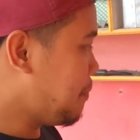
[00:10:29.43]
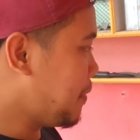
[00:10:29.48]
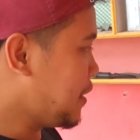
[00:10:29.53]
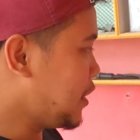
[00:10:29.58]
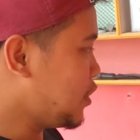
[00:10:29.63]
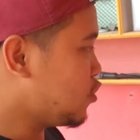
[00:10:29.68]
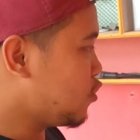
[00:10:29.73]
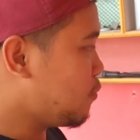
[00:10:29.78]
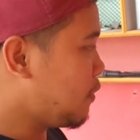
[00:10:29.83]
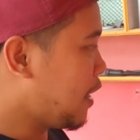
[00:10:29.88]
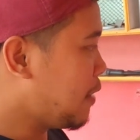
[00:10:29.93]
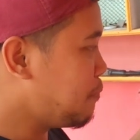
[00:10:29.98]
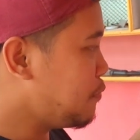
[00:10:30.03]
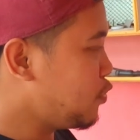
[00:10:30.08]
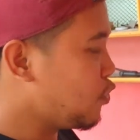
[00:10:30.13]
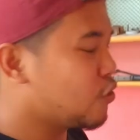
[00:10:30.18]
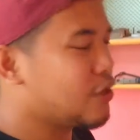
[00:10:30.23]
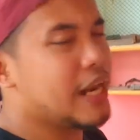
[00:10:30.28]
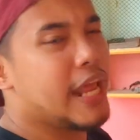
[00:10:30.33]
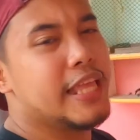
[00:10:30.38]
kalapatid. So mga
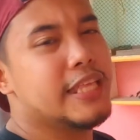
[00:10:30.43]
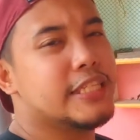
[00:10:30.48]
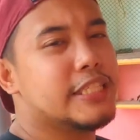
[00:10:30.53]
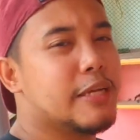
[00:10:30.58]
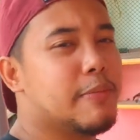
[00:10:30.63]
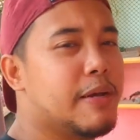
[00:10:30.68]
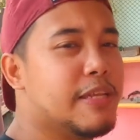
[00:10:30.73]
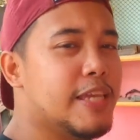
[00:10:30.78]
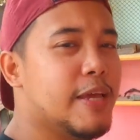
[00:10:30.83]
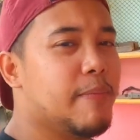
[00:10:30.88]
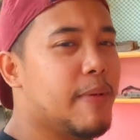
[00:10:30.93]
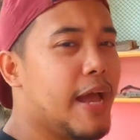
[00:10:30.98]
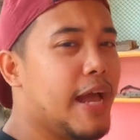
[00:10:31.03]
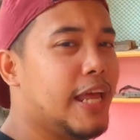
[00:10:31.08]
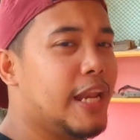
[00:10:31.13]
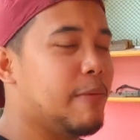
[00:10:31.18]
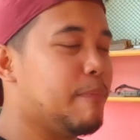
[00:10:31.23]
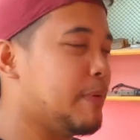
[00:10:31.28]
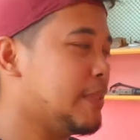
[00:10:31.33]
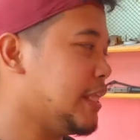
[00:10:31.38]
pure lines naman yan mga
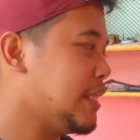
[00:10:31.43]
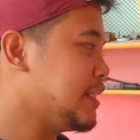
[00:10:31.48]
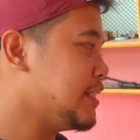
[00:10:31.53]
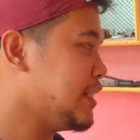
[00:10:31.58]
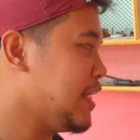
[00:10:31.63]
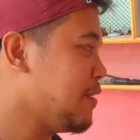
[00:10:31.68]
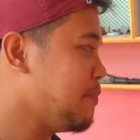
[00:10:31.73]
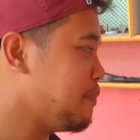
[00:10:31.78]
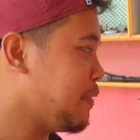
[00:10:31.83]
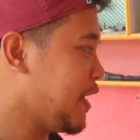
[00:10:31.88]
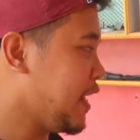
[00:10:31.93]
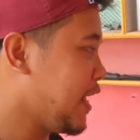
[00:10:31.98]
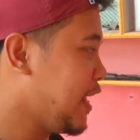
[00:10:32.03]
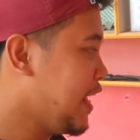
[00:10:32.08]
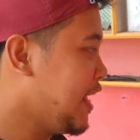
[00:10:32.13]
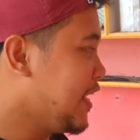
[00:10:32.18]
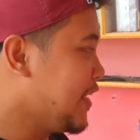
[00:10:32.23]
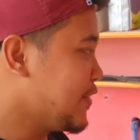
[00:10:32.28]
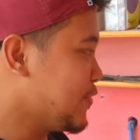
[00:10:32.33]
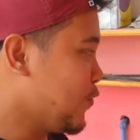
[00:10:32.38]
kalapatid, syempre.
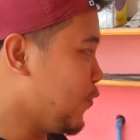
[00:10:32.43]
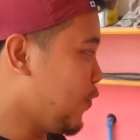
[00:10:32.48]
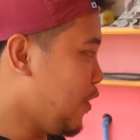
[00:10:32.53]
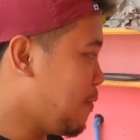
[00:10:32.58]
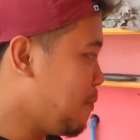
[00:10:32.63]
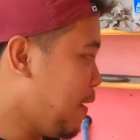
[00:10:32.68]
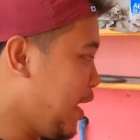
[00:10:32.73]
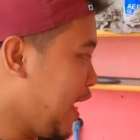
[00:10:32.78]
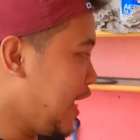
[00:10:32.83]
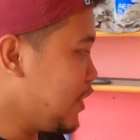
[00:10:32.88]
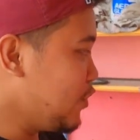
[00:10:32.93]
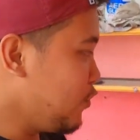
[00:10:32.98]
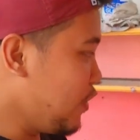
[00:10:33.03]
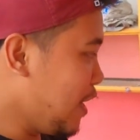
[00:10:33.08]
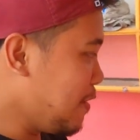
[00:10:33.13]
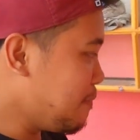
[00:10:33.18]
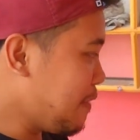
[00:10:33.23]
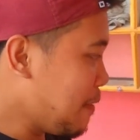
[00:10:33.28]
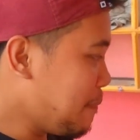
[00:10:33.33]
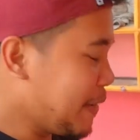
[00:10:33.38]
So abangan
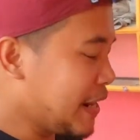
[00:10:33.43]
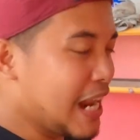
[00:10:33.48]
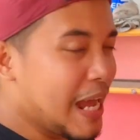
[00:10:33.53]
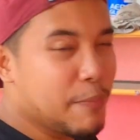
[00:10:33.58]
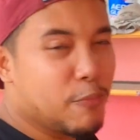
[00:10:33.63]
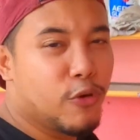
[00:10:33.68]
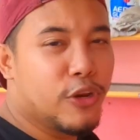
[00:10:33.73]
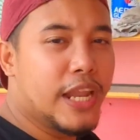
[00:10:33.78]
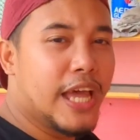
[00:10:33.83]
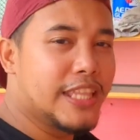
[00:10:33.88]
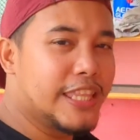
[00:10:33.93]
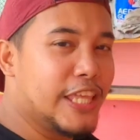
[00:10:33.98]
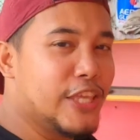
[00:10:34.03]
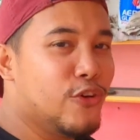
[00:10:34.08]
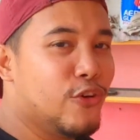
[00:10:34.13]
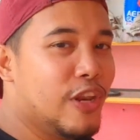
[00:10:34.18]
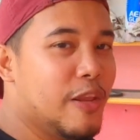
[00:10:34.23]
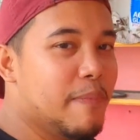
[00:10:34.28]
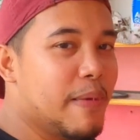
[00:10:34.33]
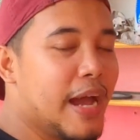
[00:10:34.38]
nyo yan, paparapol natin
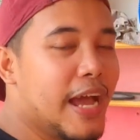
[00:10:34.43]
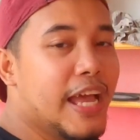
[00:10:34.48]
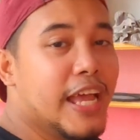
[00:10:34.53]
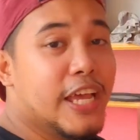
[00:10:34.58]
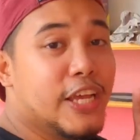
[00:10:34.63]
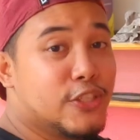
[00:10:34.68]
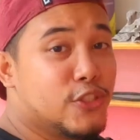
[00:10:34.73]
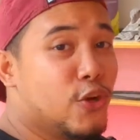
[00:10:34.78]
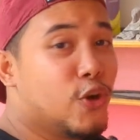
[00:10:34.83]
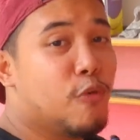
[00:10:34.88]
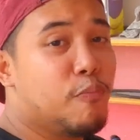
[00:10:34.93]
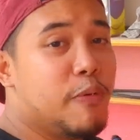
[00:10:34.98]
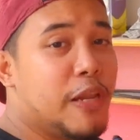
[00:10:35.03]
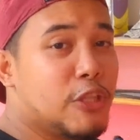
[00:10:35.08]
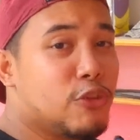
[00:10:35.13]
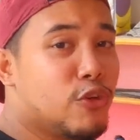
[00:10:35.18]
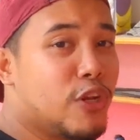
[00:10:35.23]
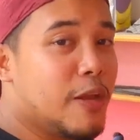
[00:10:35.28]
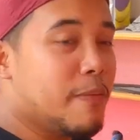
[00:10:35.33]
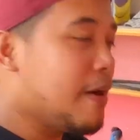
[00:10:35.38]
yung lima. So
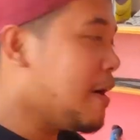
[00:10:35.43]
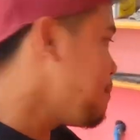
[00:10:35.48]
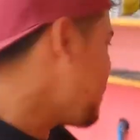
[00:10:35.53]
kompleto na yung